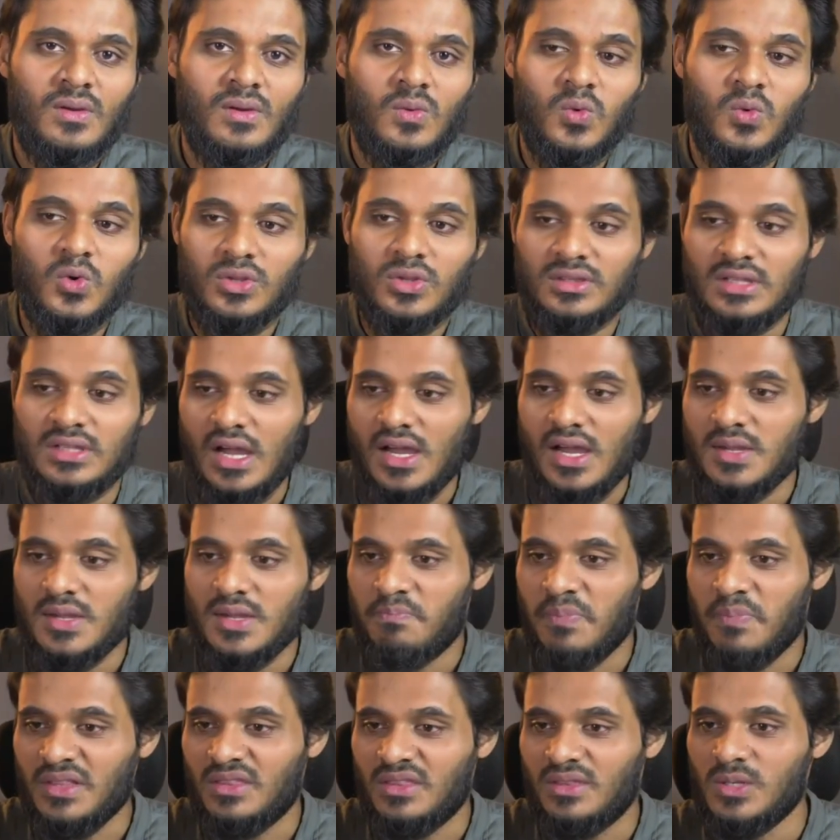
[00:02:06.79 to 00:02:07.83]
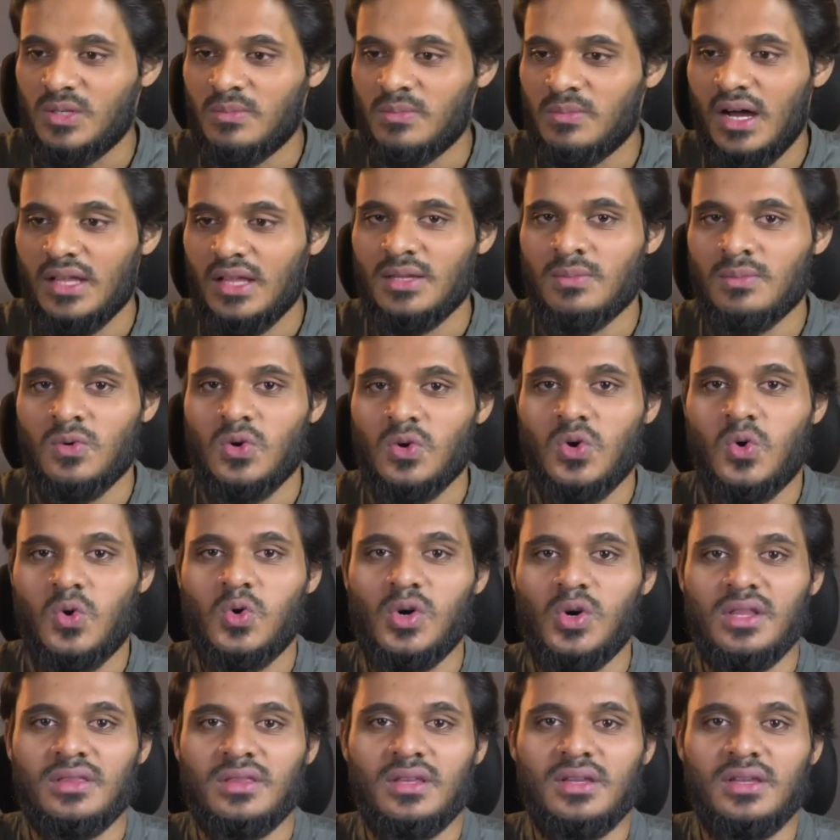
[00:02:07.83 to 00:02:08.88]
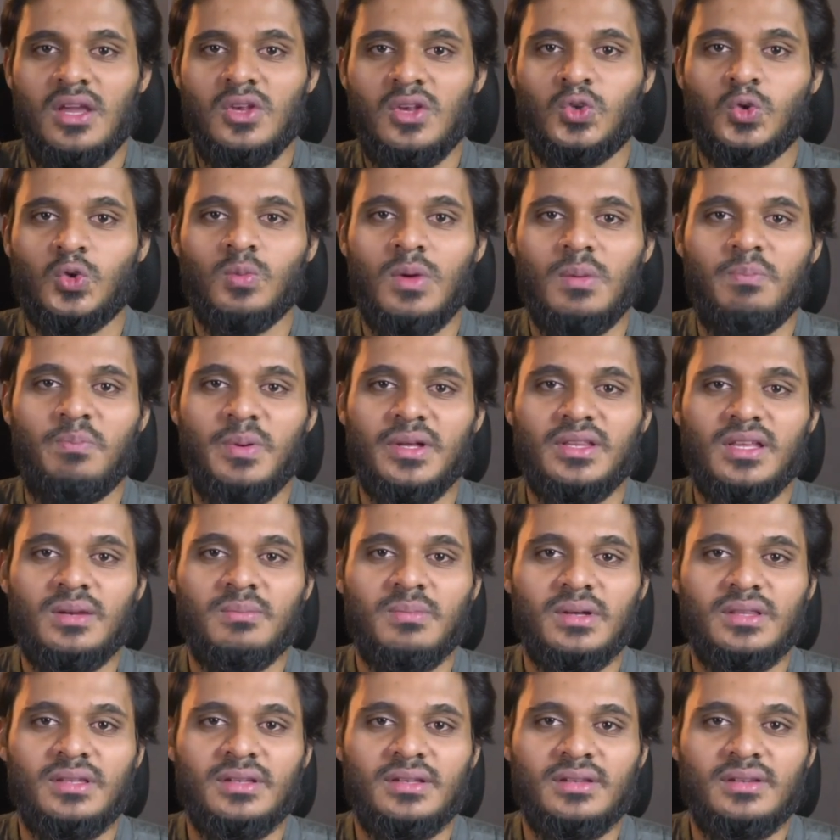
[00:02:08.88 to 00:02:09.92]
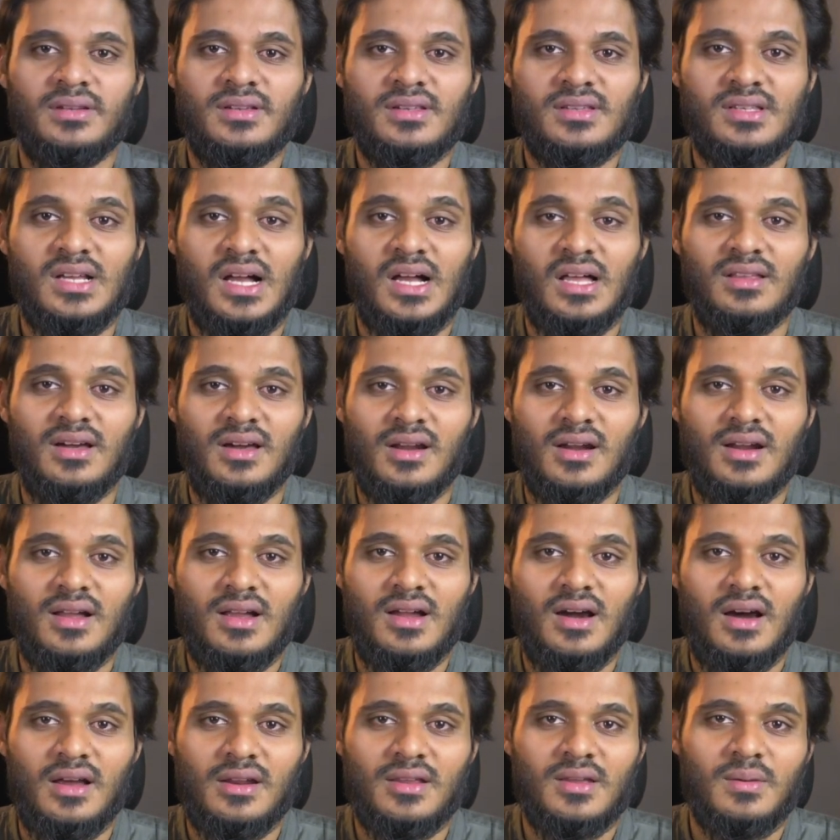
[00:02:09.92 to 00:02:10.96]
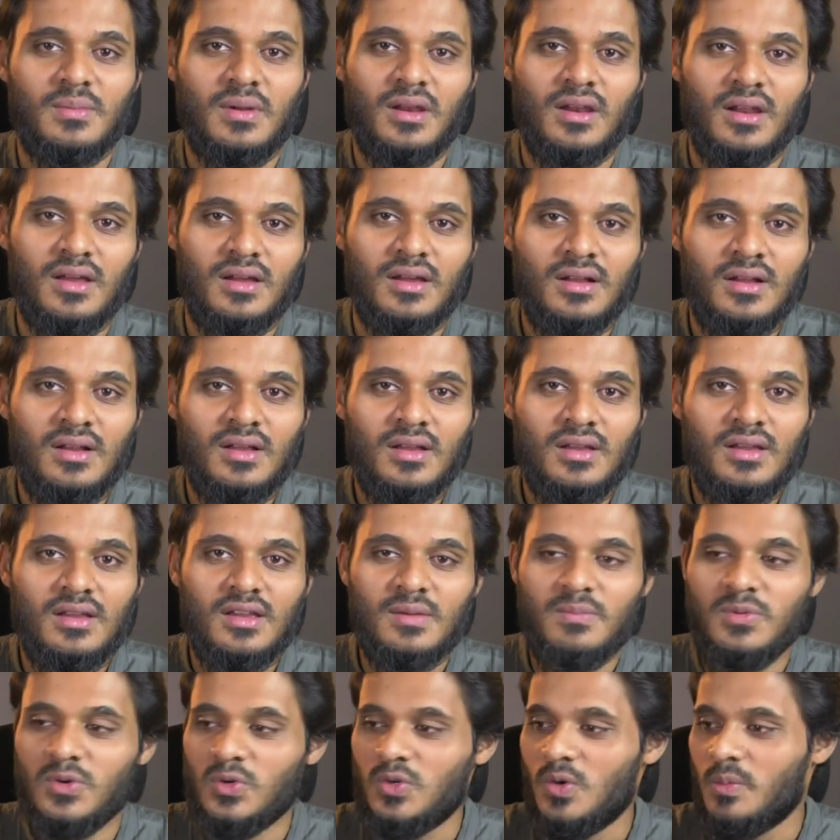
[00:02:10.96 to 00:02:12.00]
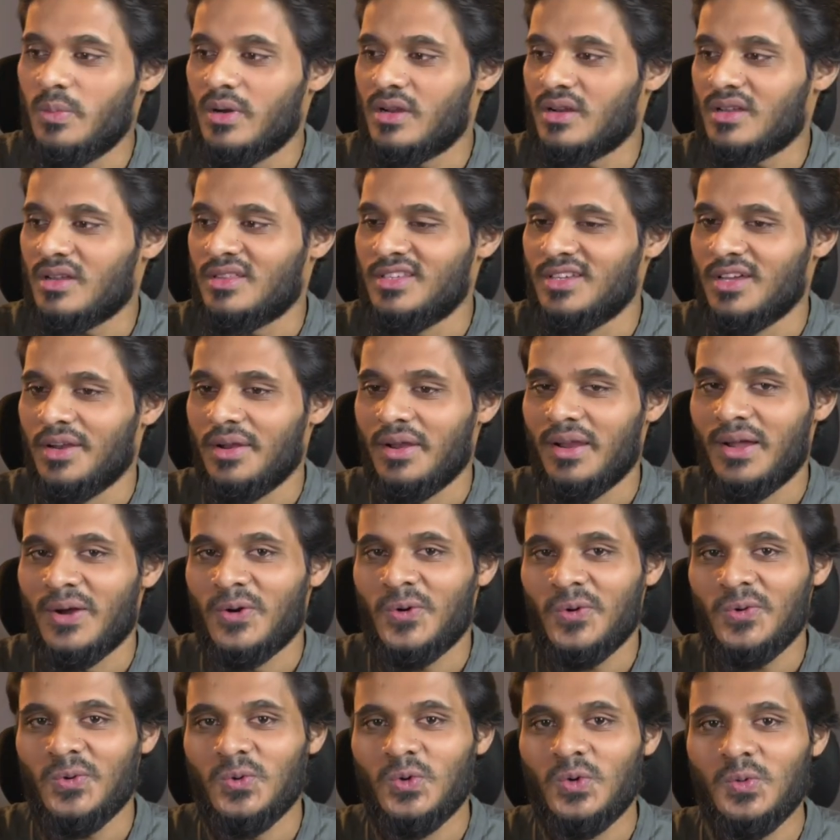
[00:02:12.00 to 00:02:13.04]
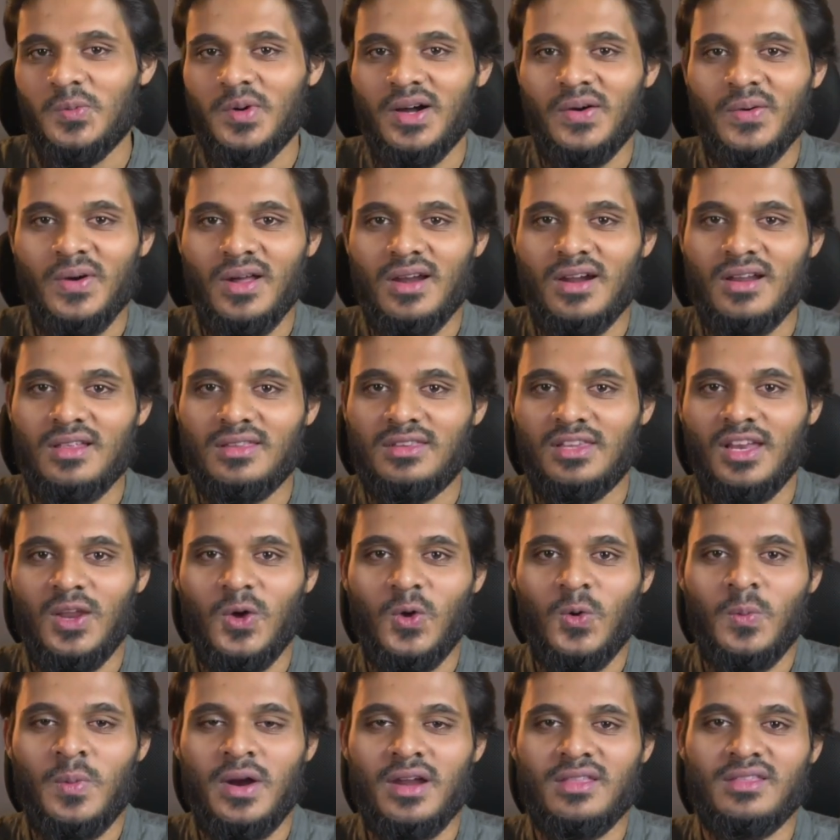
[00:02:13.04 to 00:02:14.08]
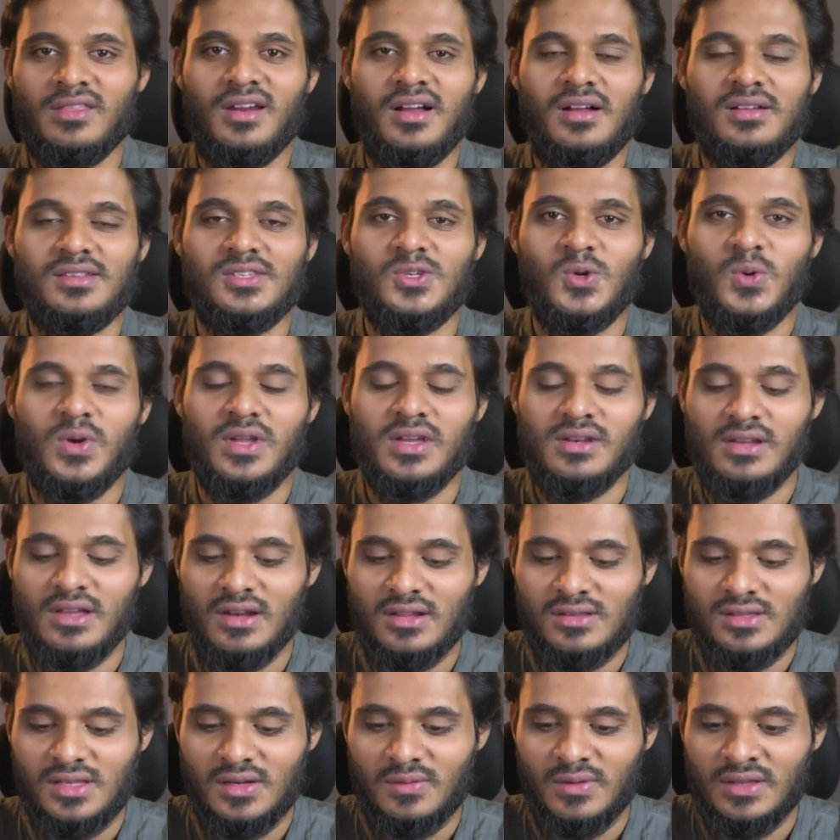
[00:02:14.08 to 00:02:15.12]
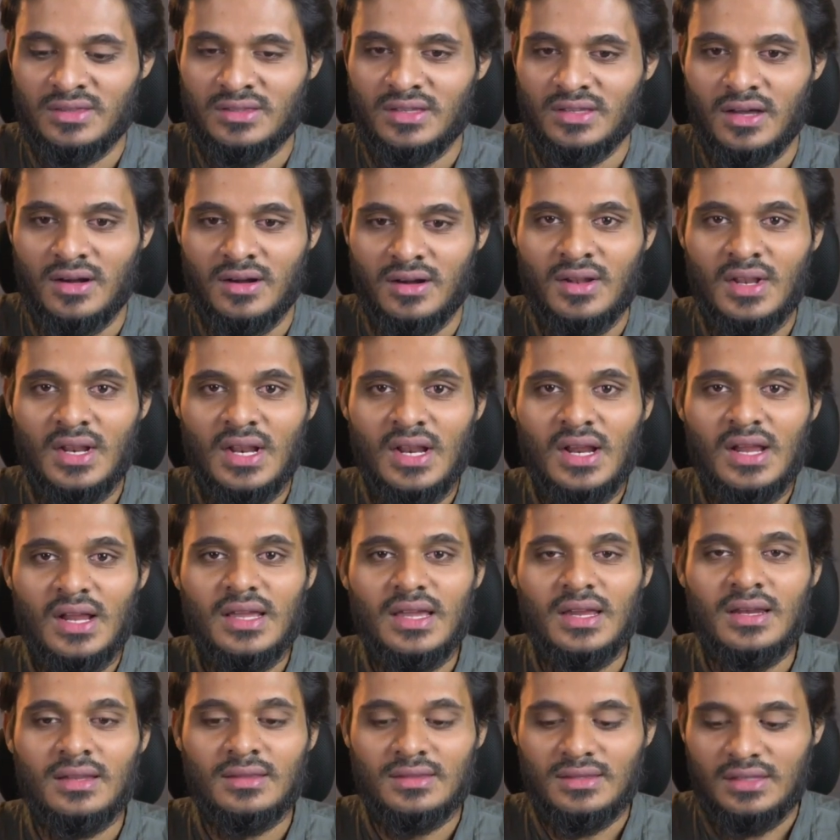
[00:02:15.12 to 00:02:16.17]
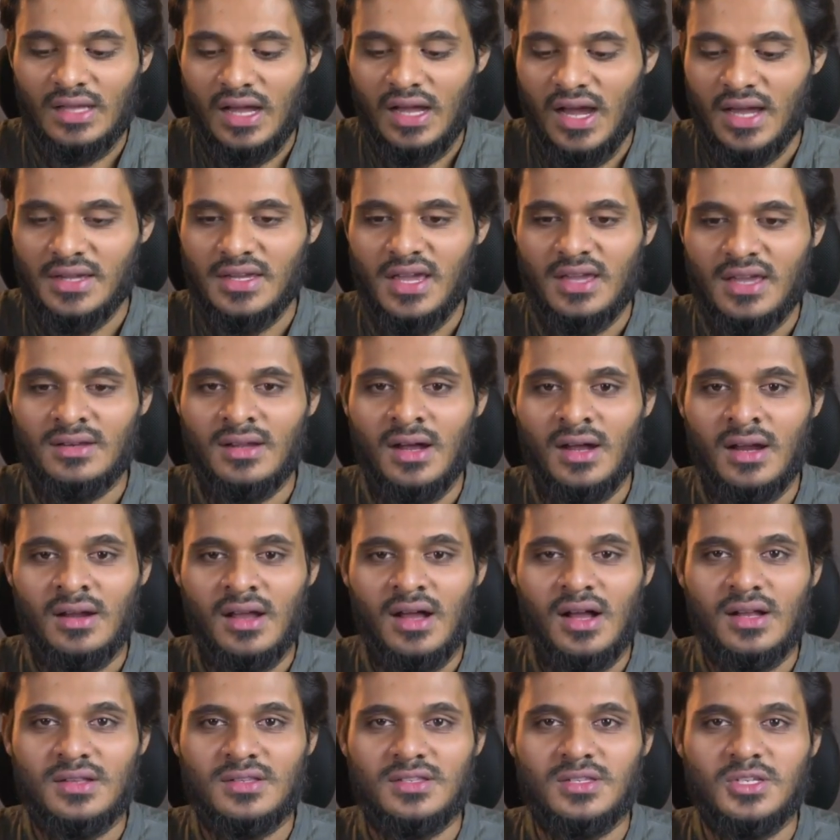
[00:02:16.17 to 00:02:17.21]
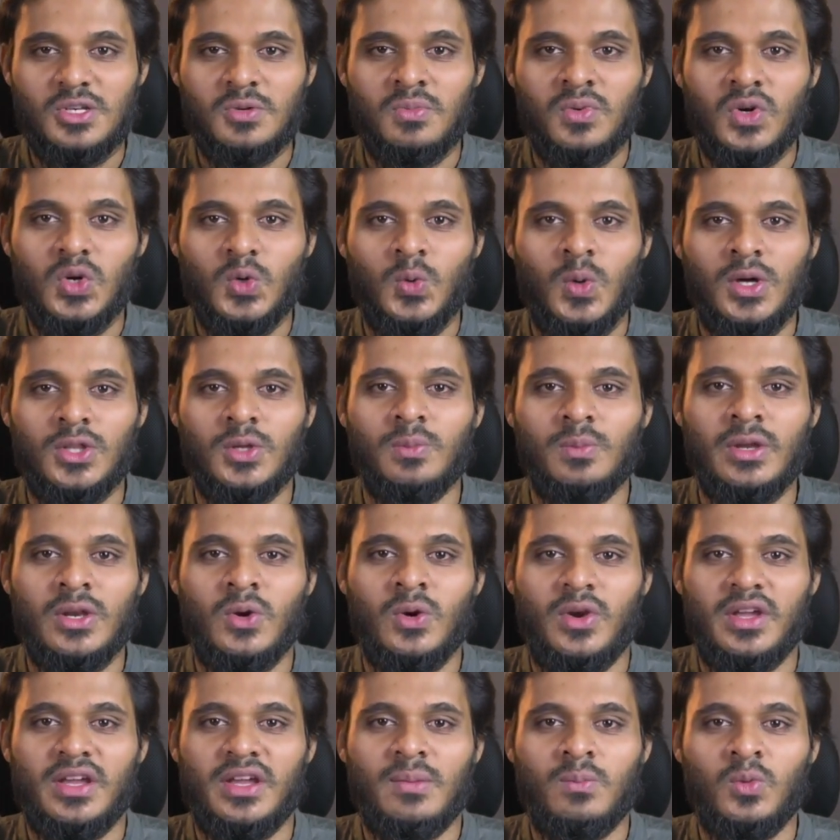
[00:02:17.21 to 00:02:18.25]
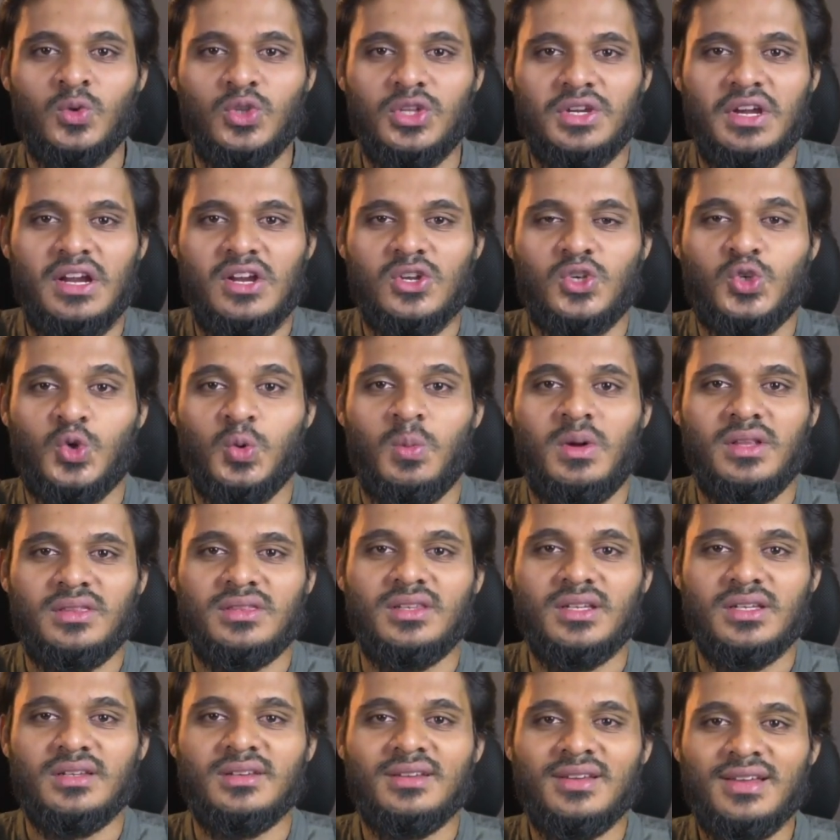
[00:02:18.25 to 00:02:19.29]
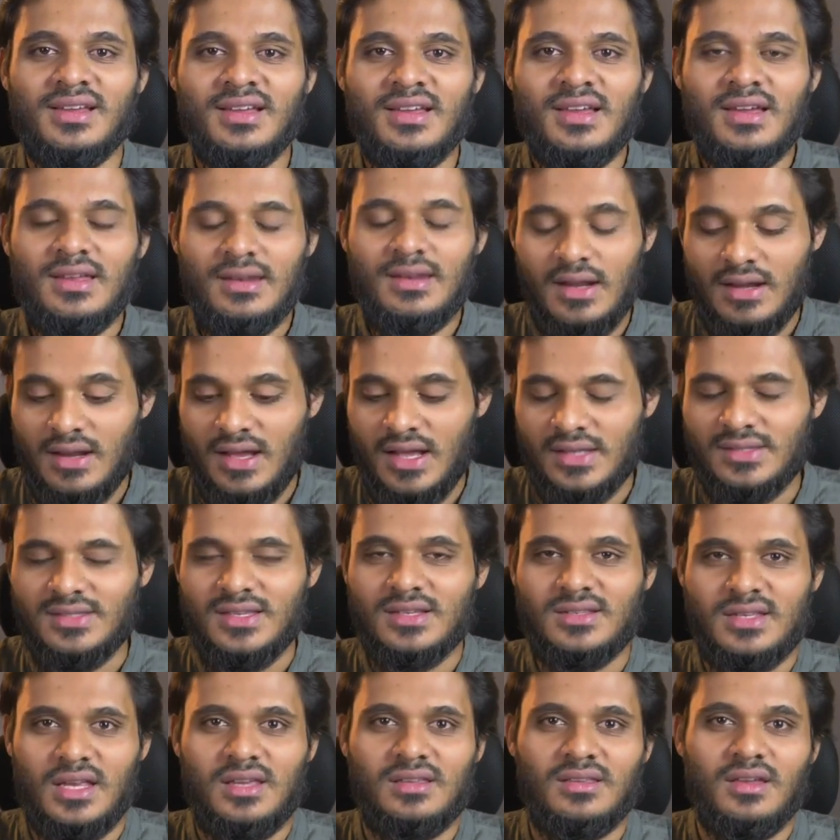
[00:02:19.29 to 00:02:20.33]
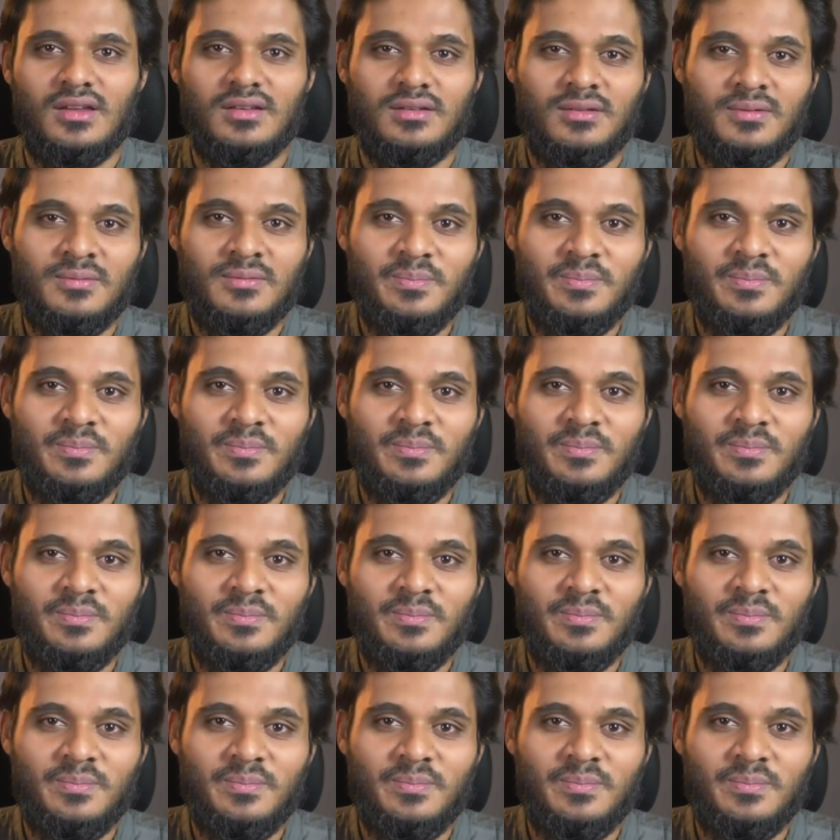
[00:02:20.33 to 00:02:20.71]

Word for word: ஒரு தாய் பத்து மாதம் ஒரு குழந்தையை சுமப்பது என்பது சாதாரண காரியம் அல்ல இப்படி உமர் ரது அல்லாஹ் நுகுமா அவர்களிடத்திலே ஒரு மனிதர் ஹஜ்ஜுடைய நேரத்தில் வந்தார் என் தாயை நான் ஹஜ்ஜு முழுவதும் என்னுடைய முதுகில் சுமந்து நான் ஹஜ்ஜு செய்தேன்